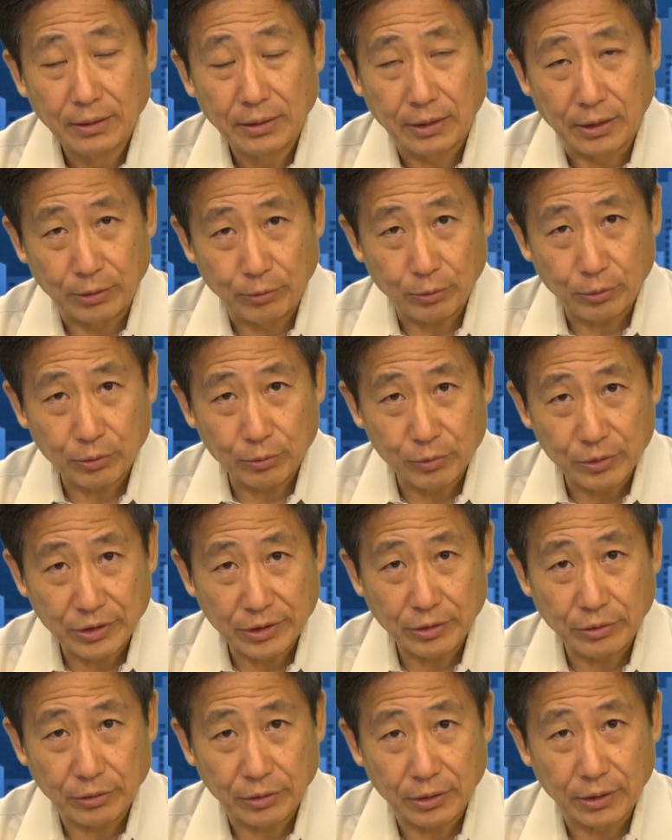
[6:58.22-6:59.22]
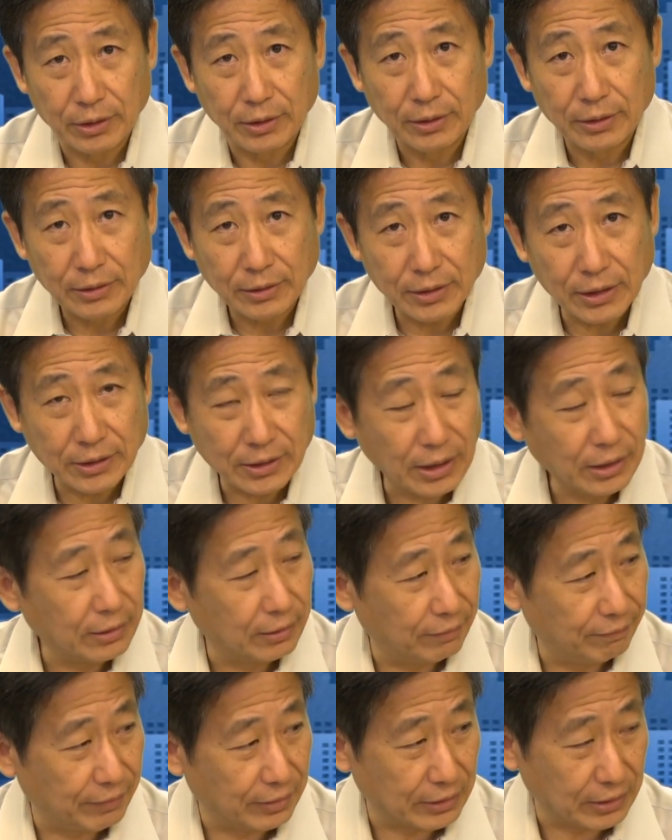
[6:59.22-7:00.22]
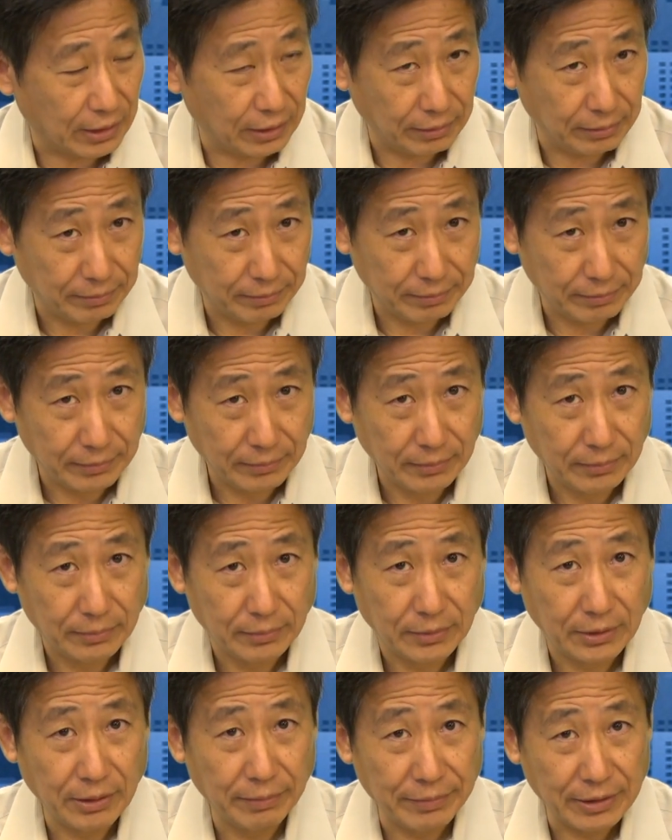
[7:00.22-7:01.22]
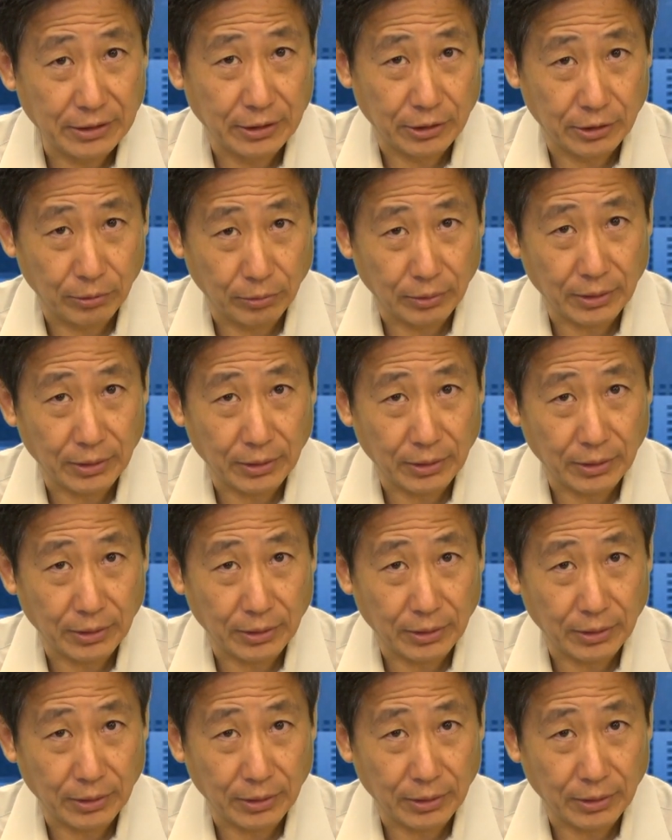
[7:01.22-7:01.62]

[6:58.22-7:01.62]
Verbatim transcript: 很多的公司就是这三个人放假，嗯，因为你是